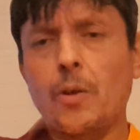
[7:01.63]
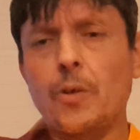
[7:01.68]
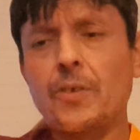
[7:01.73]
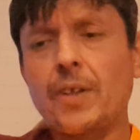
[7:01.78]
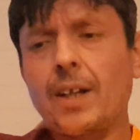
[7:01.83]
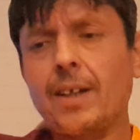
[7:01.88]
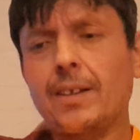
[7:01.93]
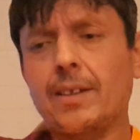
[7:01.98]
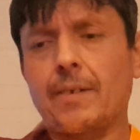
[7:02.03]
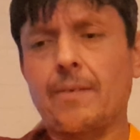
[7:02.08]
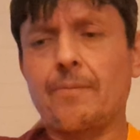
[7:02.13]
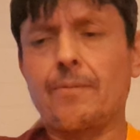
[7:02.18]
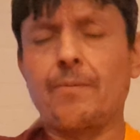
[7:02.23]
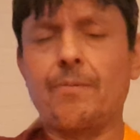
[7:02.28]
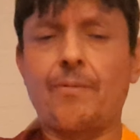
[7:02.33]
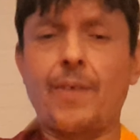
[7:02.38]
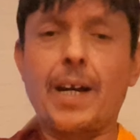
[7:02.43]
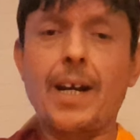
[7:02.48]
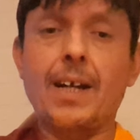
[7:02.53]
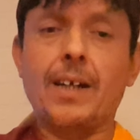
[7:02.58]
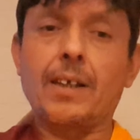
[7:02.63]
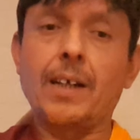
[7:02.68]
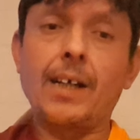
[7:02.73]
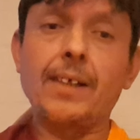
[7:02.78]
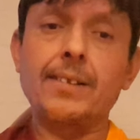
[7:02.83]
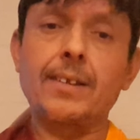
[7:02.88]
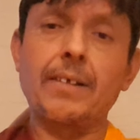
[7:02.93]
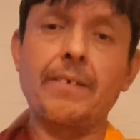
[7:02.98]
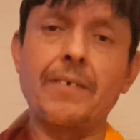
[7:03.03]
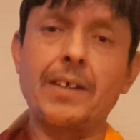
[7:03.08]
özellikle Fener,
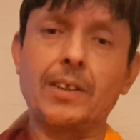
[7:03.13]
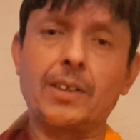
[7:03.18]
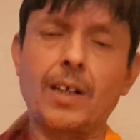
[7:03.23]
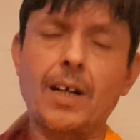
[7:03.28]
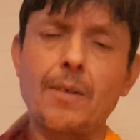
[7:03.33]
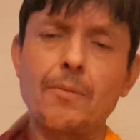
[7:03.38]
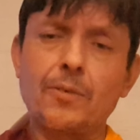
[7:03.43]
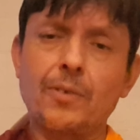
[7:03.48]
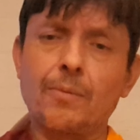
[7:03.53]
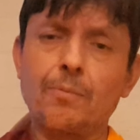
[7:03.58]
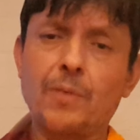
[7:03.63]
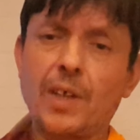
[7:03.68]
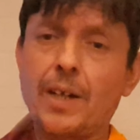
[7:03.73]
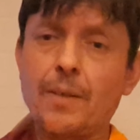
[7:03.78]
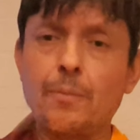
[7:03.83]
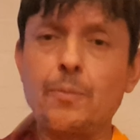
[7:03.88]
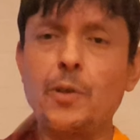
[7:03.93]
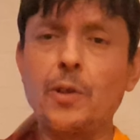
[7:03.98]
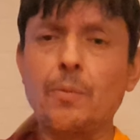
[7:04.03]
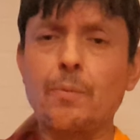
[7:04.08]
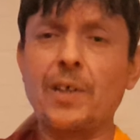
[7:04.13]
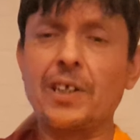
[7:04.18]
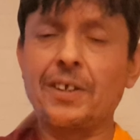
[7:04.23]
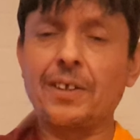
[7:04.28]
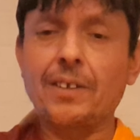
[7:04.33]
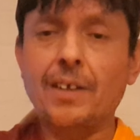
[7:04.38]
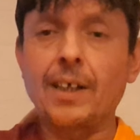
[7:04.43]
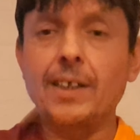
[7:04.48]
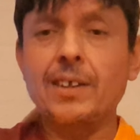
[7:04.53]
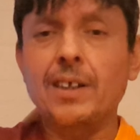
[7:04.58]
Galatasaray ve Trabzon yani büyük
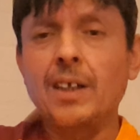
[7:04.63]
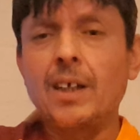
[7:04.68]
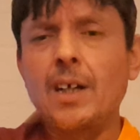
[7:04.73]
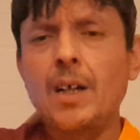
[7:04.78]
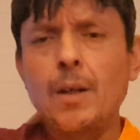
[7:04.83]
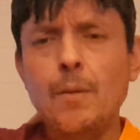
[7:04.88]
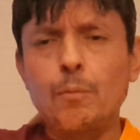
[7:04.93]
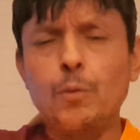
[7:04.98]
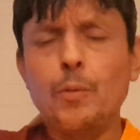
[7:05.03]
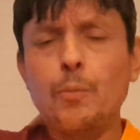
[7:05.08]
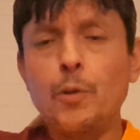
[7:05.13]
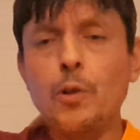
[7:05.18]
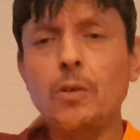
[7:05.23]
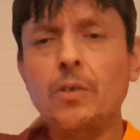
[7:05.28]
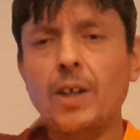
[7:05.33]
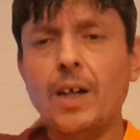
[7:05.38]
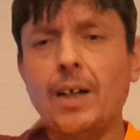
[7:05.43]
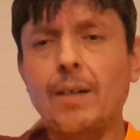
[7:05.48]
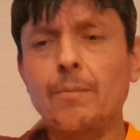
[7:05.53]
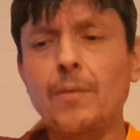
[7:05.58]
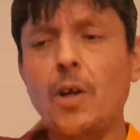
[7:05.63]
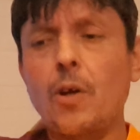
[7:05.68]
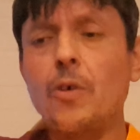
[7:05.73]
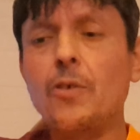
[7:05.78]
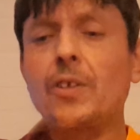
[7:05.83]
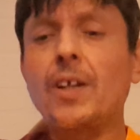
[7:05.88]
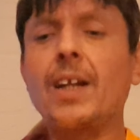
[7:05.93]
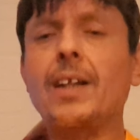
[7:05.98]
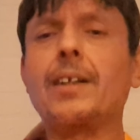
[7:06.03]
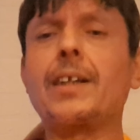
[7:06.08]
Beşiktaş bu büyük takımlar
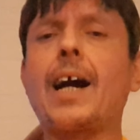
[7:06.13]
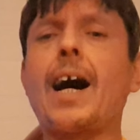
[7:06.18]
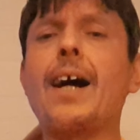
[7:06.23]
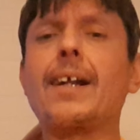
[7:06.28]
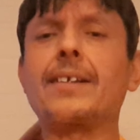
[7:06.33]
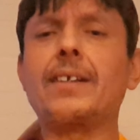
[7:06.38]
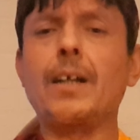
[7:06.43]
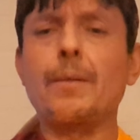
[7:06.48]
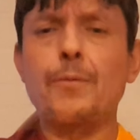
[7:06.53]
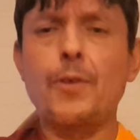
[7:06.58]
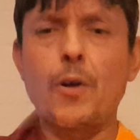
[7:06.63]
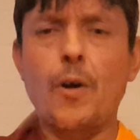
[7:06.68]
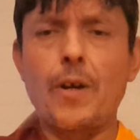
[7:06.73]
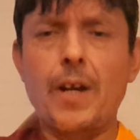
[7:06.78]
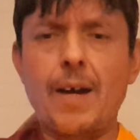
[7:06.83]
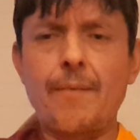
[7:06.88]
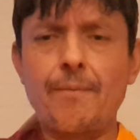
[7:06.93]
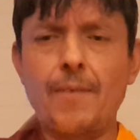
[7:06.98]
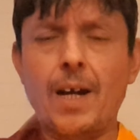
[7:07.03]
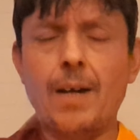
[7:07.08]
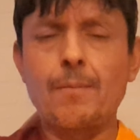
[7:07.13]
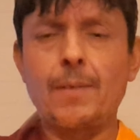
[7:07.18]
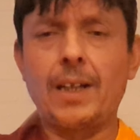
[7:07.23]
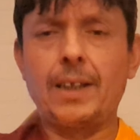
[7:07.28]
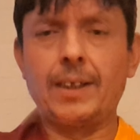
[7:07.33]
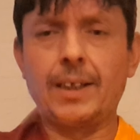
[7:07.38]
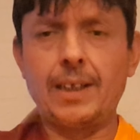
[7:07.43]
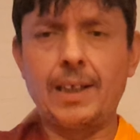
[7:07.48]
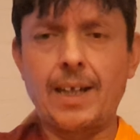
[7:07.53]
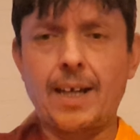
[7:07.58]
özellikle at yapıya önem
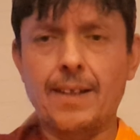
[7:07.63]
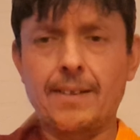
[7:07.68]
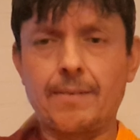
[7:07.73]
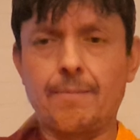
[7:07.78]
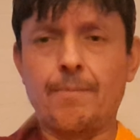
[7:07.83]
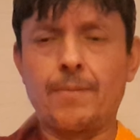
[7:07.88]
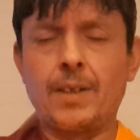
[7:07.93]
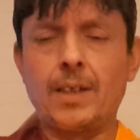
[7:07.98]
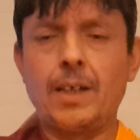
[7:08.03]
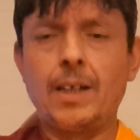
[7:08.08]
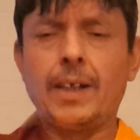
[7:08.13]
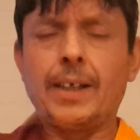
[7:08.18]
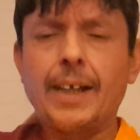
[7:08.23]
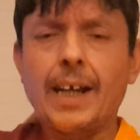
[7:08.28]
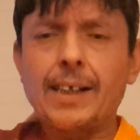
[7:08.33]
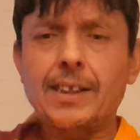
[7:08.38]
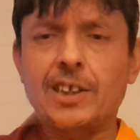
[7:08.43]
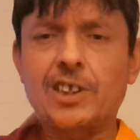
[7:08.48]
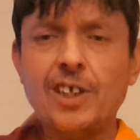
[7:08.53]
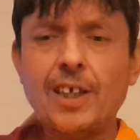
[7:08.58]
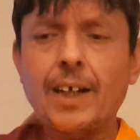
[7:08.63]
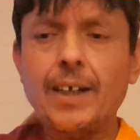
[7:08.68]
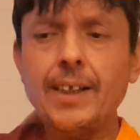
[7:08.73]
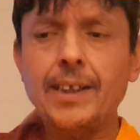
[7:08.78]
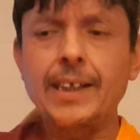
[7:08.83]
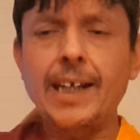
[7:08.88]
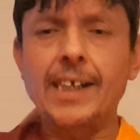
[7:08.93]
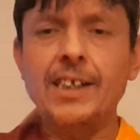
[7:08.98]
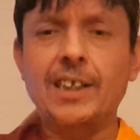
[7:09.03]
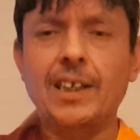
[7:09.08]
vermeleri lazım. Ya çıkarın
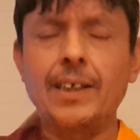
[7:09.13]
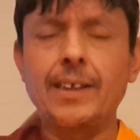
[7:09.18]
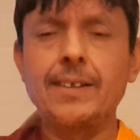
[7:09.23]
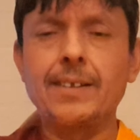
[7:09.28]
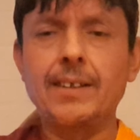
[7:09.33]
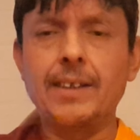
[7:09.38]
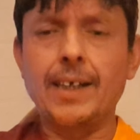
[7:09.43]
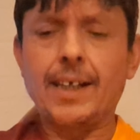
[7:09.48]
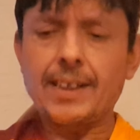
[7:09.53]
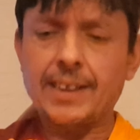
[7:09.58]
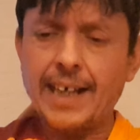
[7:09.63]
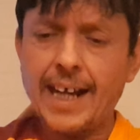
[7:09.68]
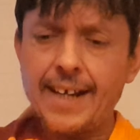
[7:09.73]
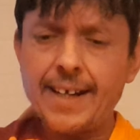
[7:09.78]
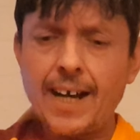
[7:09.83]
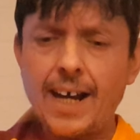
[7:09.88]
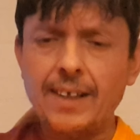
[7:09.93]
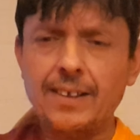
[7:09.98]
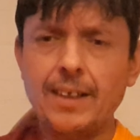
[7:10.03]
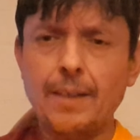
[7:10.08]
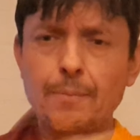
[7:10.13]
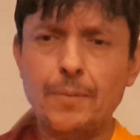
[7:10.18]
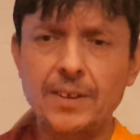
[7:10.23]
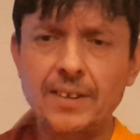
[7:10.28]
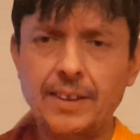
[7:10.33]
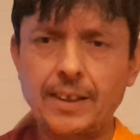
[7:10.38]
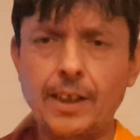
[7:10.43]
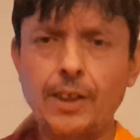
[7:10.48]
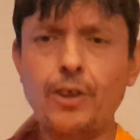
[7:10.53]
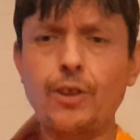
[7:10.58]
gençlerinizi ya. Kendi at
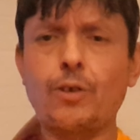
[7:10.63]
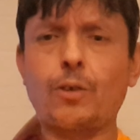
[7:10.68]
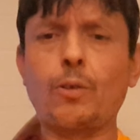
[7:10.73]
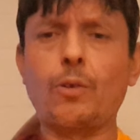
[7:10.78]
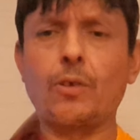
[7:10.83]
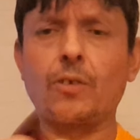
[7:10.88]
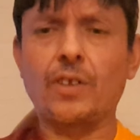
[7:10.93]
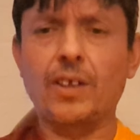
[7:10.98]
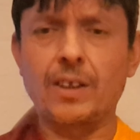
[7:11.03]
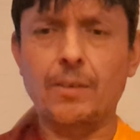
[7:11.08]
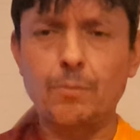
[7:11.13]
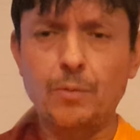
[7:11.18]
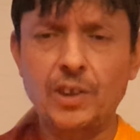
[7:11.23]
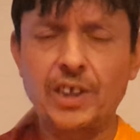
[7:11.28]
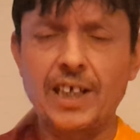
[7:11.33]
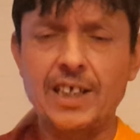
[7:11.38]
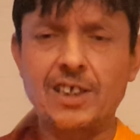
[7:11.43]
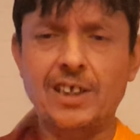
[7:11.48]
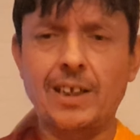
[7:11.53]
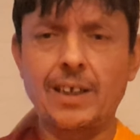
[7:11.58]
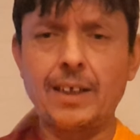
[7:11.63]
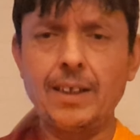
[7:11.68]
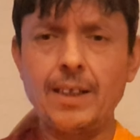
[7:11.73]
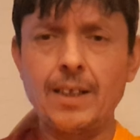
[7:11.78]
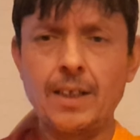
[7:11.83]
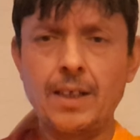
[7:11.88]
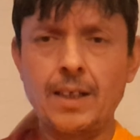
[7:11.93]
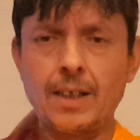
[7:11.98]
yapınızı yetiştiriyorsunuz bu gençleri.